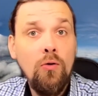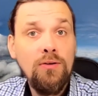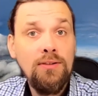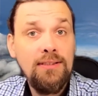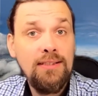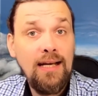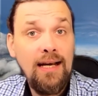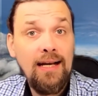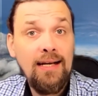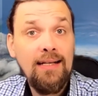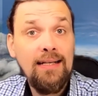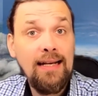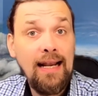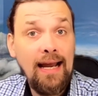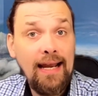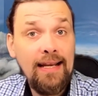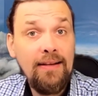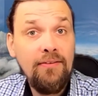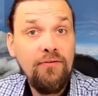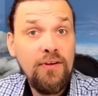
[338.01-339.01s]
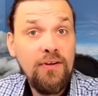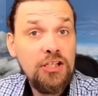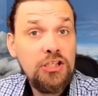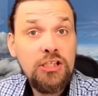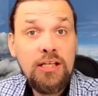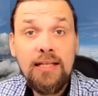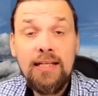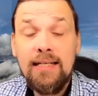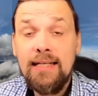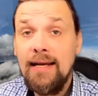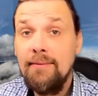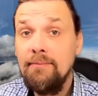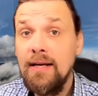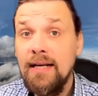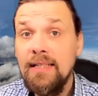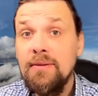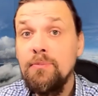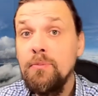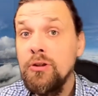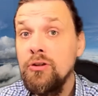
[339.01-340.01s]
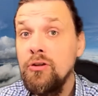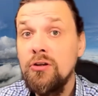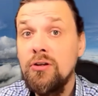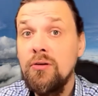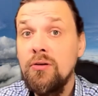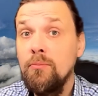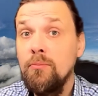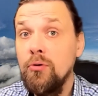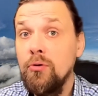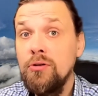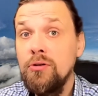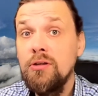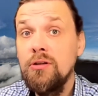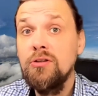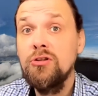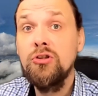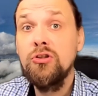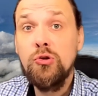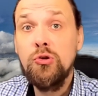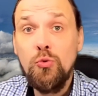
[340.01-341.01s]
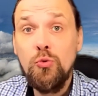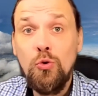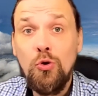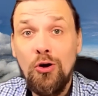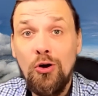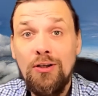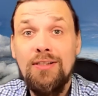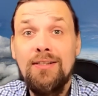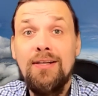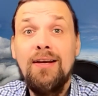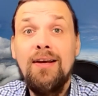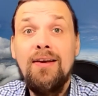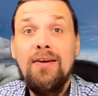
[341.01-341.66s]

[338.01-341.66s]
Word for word: und sagen, nein, wir stehen in einem ganz besonderen Bunde zu Gott,